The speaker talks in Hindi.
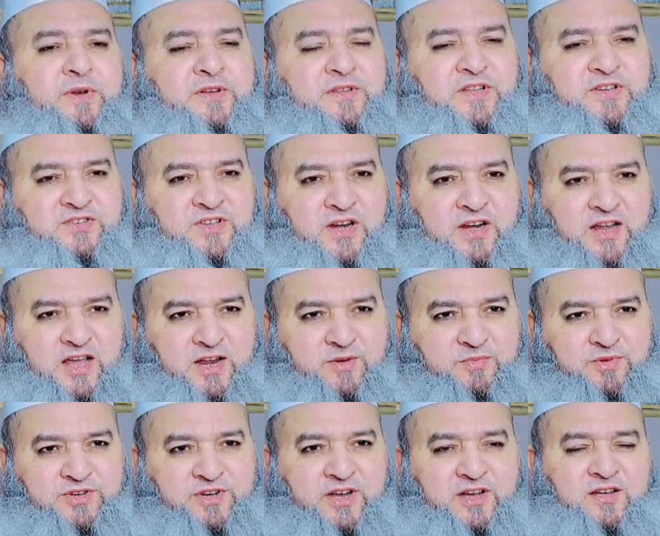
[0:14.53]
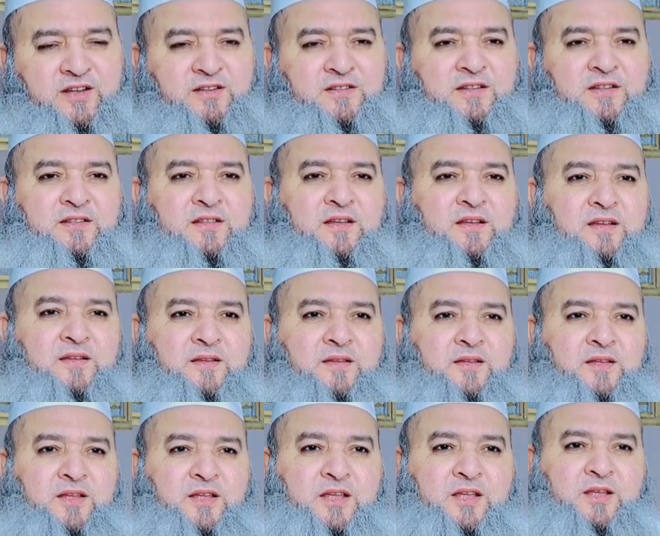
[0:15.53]
फिर दस्तरखान बिछा करता था
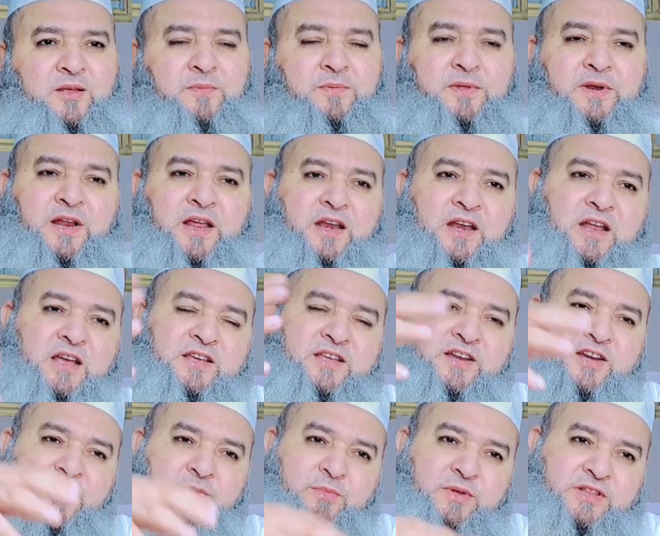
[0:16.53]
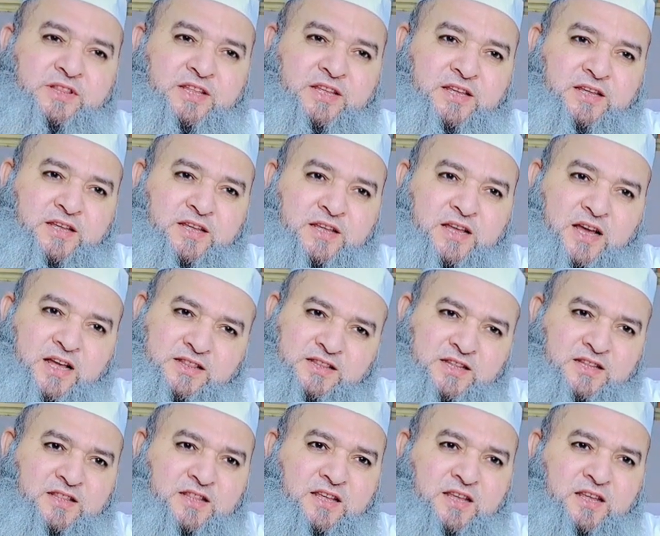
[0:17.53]
फिर अल्लाह की नमतें
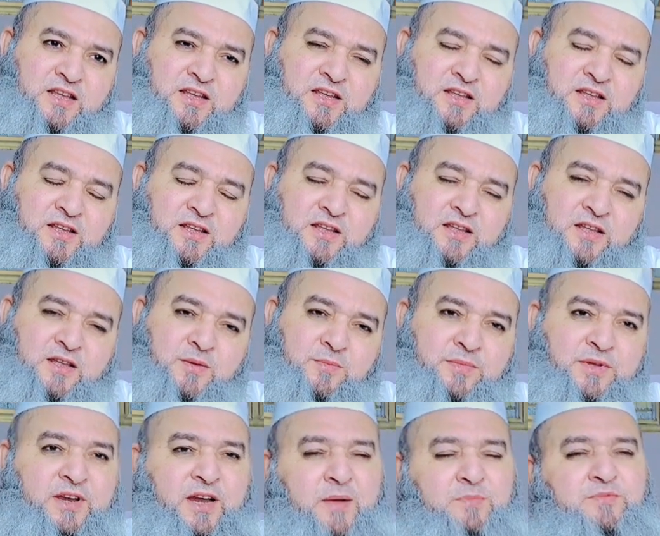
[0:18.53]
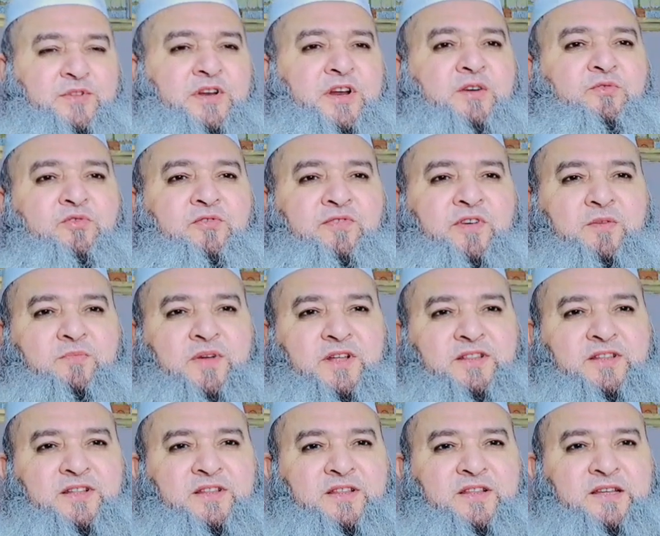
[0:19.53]
आती थीं फिर आप तनाउल
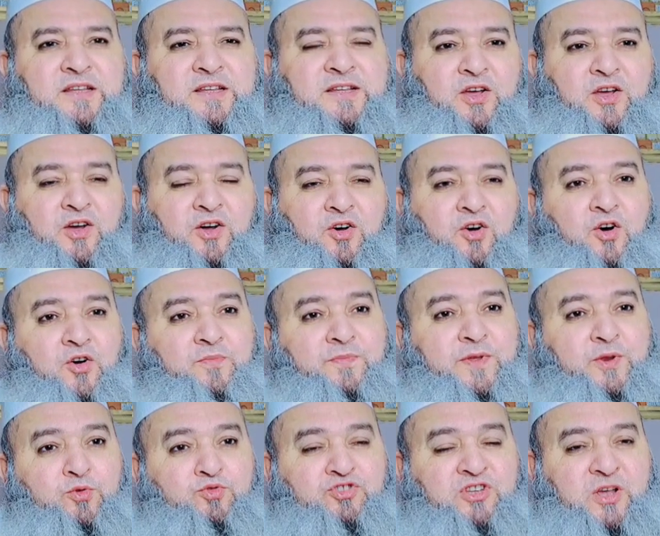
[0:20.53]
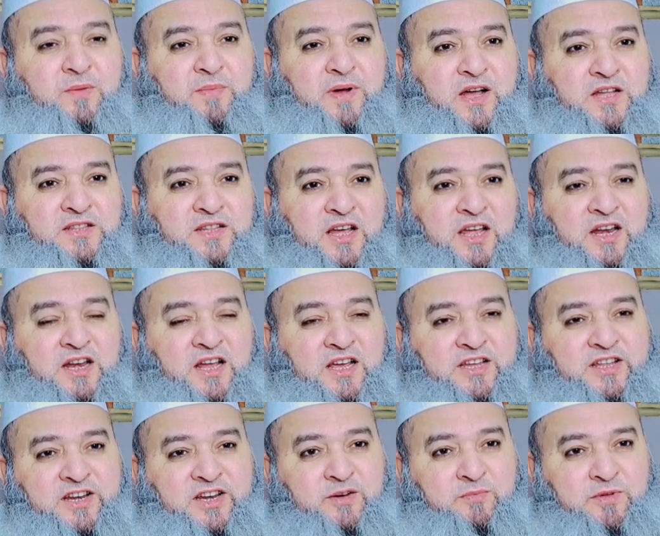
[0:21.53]
फरमाते थे और फिर उसके बाद
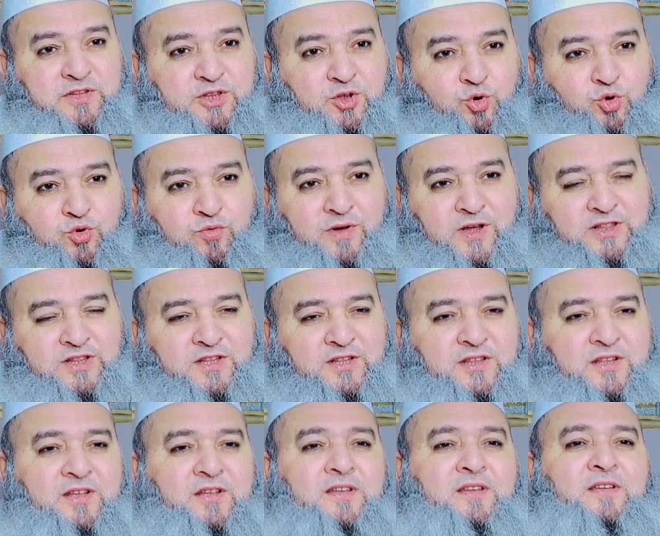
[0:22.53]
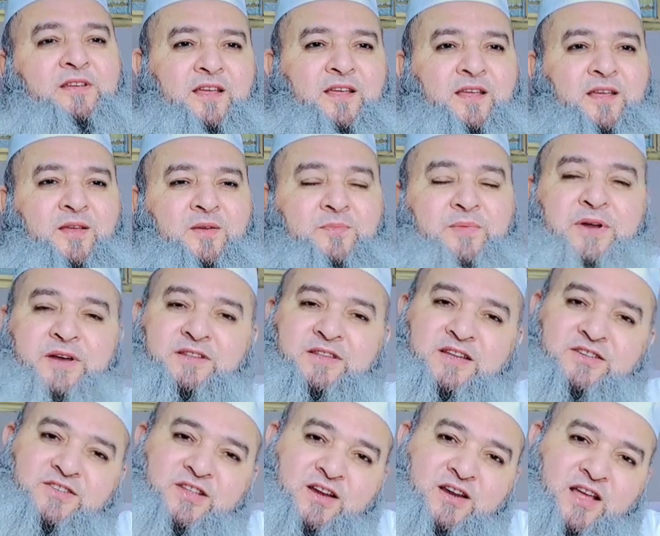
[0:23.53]
अल्लाह की नमतें उठवाते थे फिर
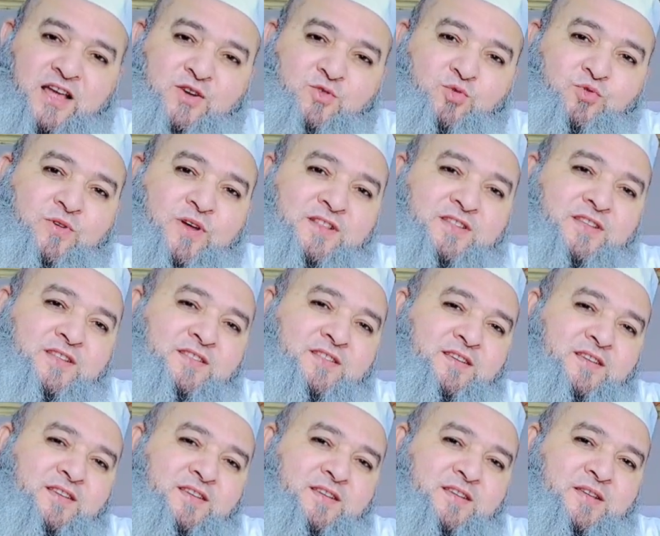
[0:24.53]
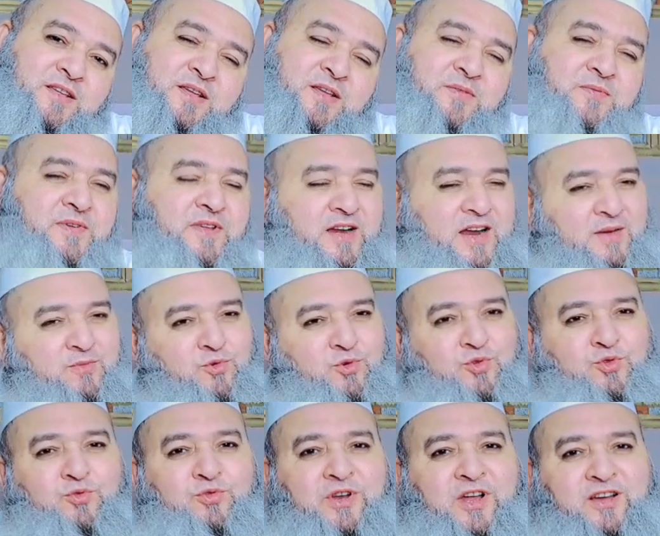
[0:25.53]
दस्तरखान उठाते थे फिर आप
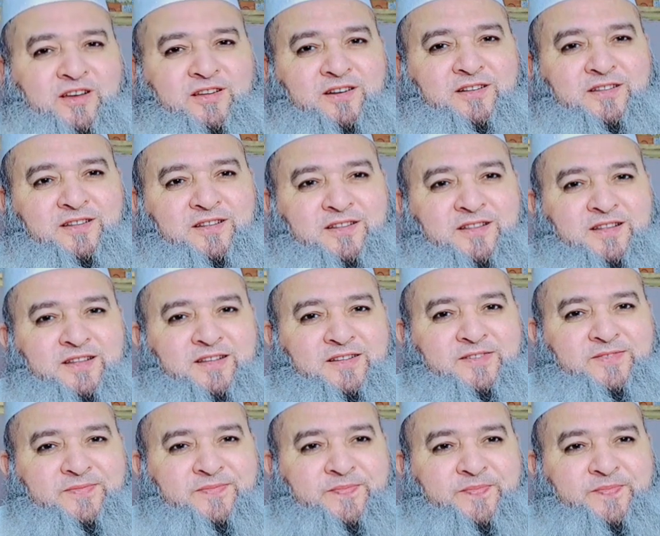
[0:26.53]
ख़ुद उठा करते थे